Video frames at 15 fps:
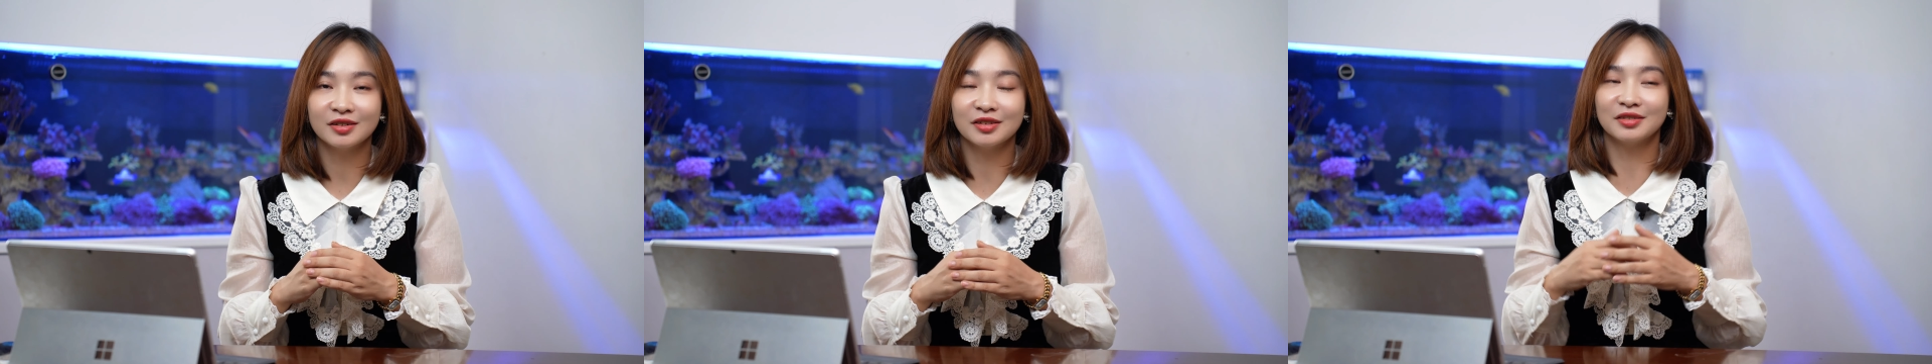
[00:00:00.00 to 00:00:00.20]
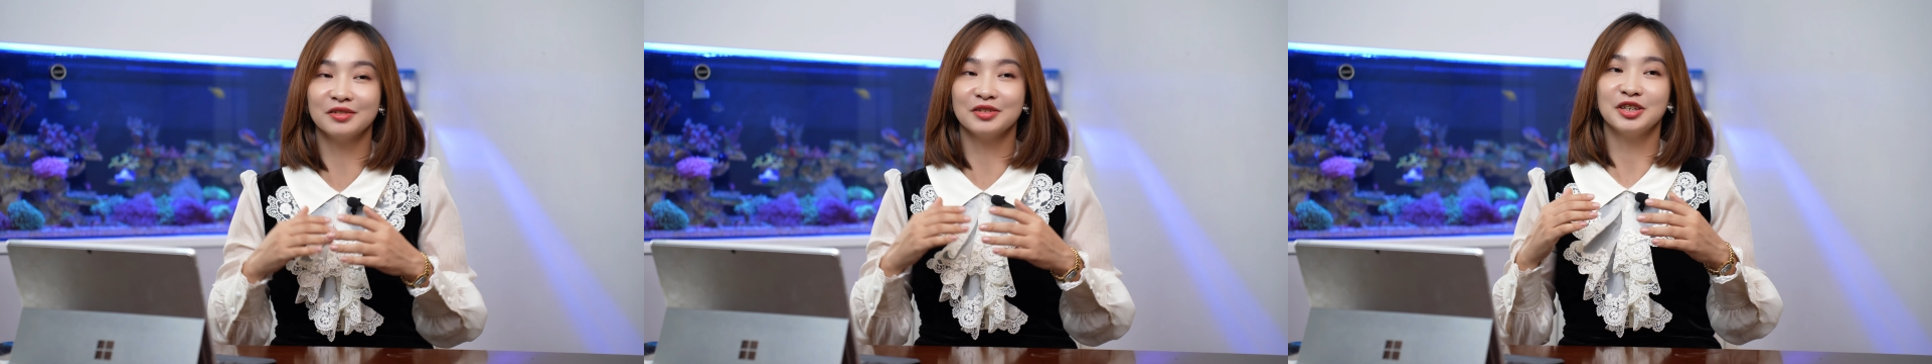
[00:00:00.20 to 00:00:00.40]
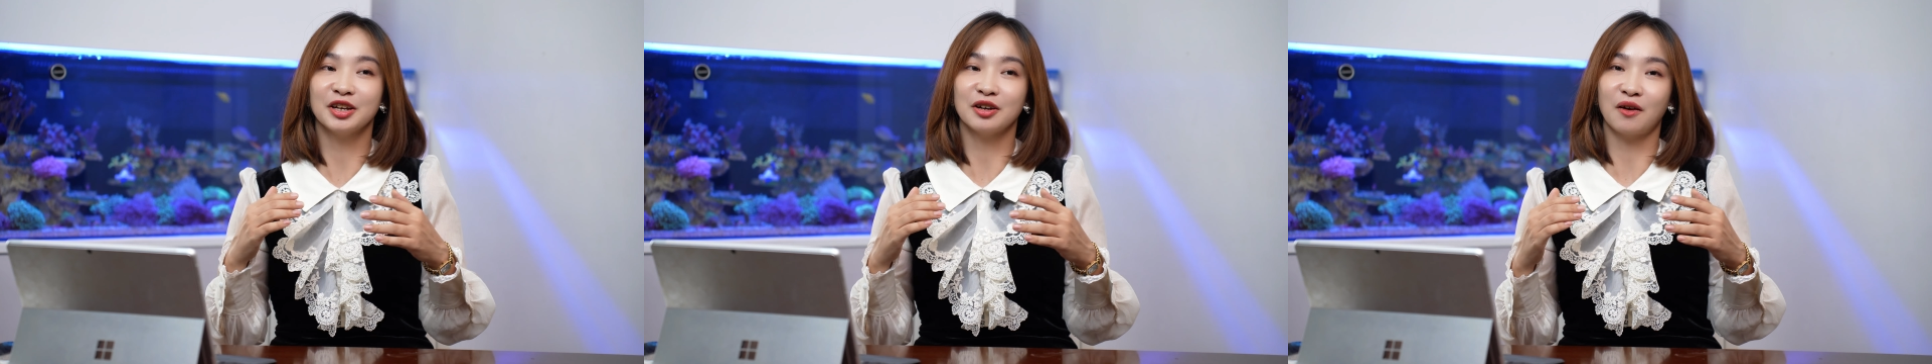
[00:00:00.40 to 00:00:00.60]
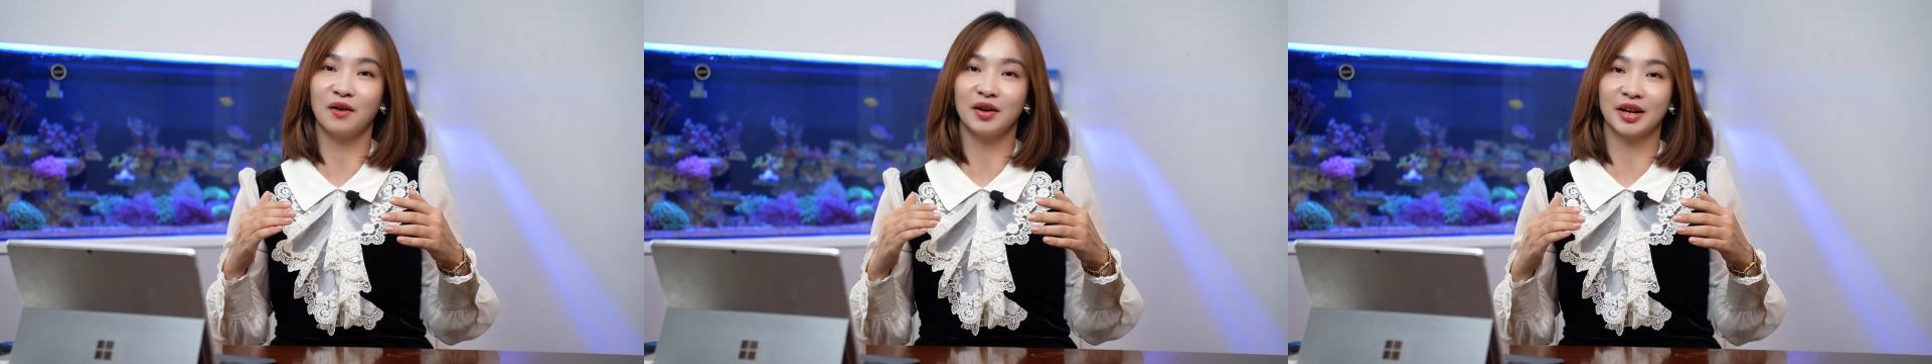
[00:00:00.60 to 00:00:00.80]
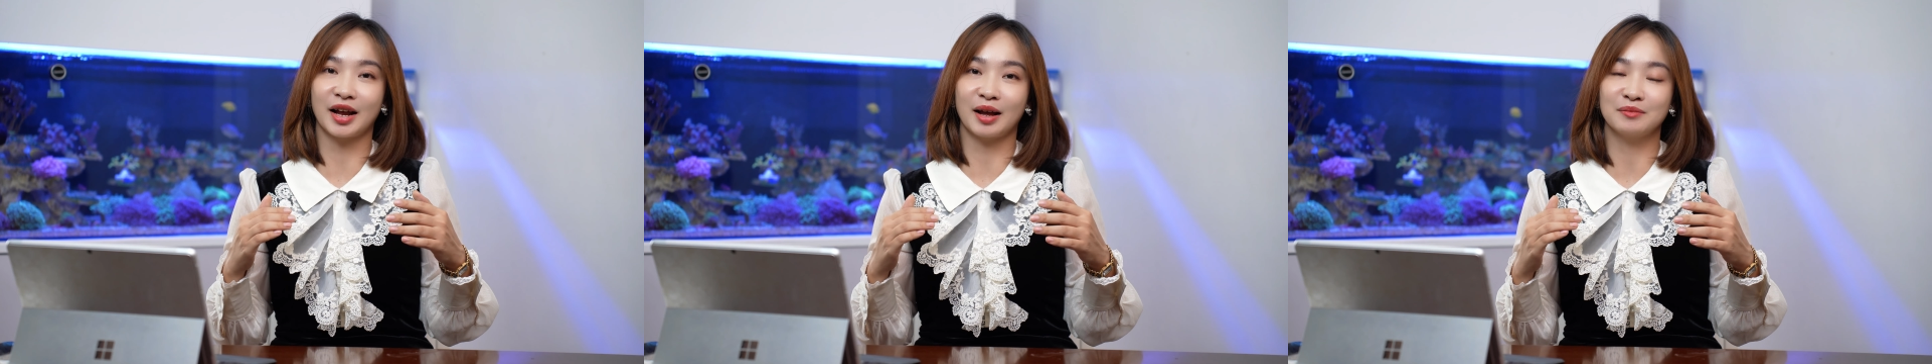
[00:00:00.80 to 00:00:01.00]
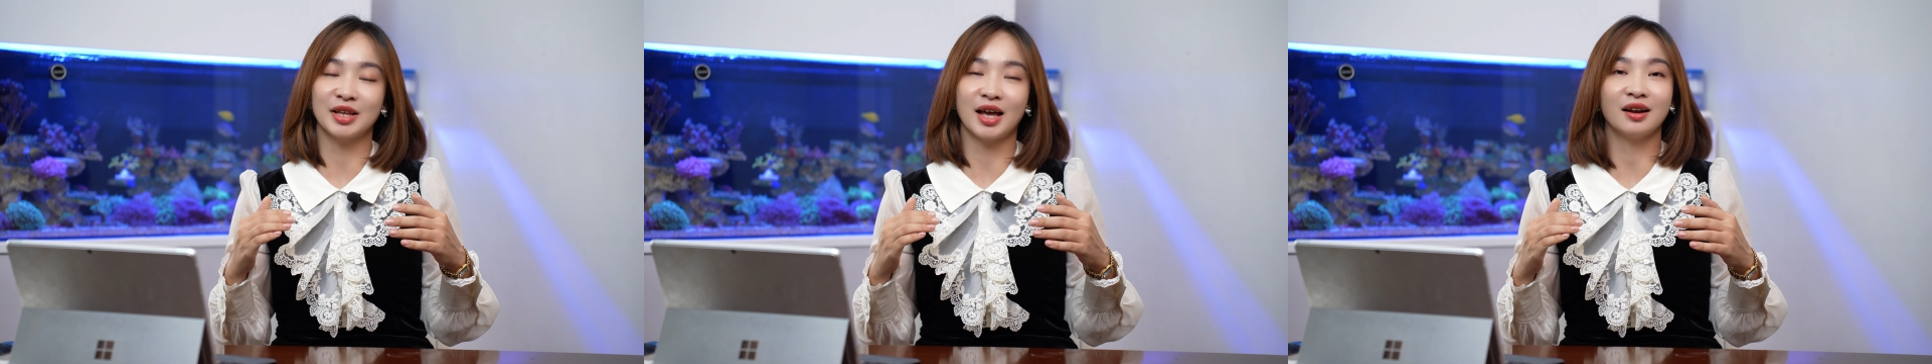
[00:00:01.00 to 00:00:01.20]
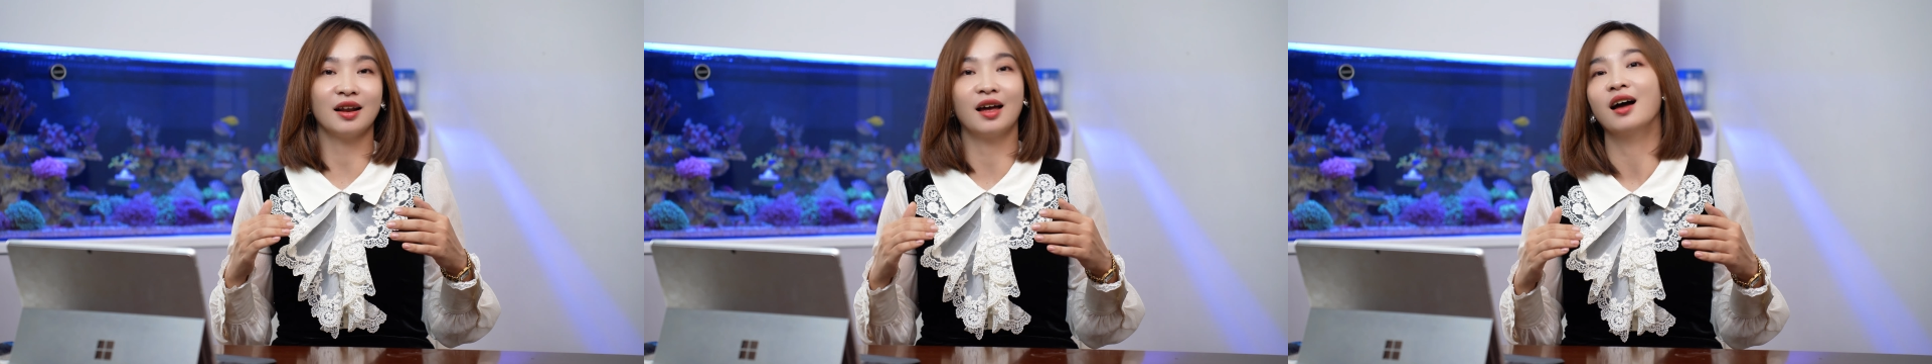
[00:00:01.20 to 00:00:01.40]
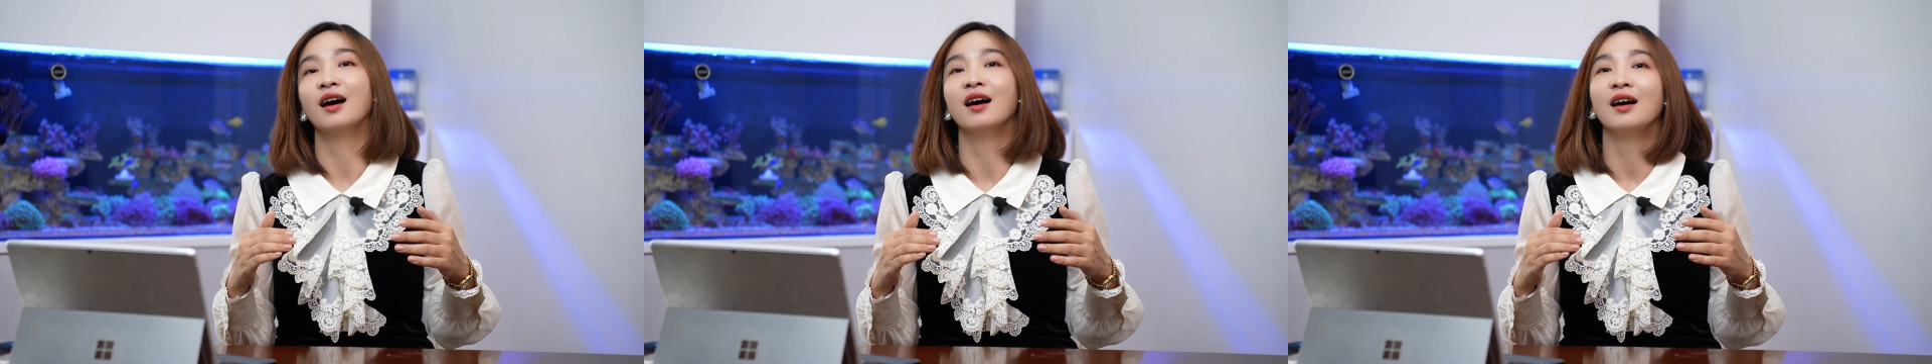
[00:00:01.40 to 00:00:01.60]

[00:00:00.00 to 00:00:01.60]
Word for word: thì tự nhiên họ lại cảm giác là